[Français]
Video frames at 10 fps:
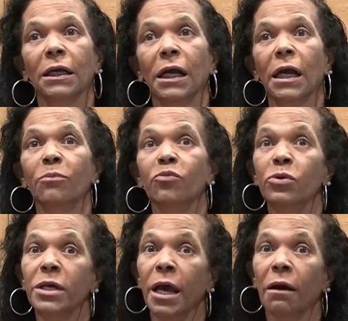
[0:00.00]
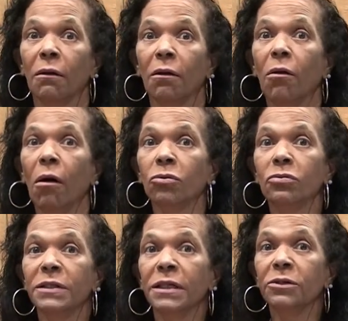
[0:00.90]
Et puis hier encore,
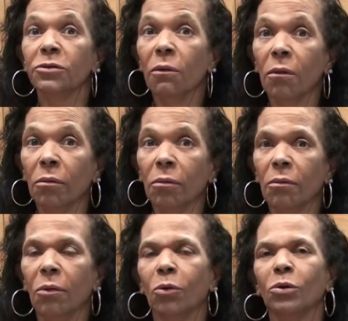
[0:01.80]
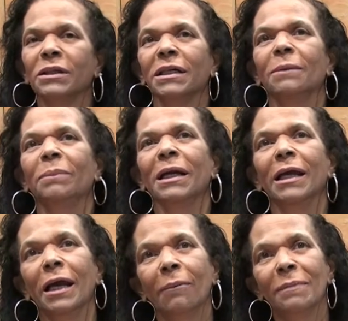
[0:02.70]
nous étions aux côtés des
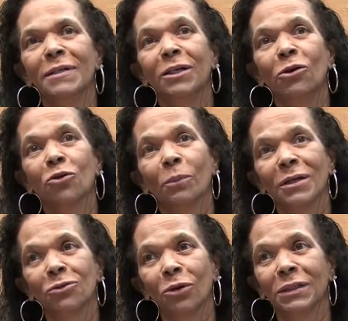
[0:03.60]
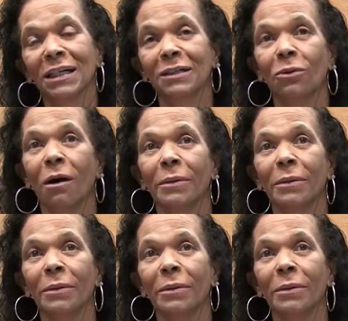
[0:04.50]
Péléiens, même s'ils ne sont pas sur leur territoire,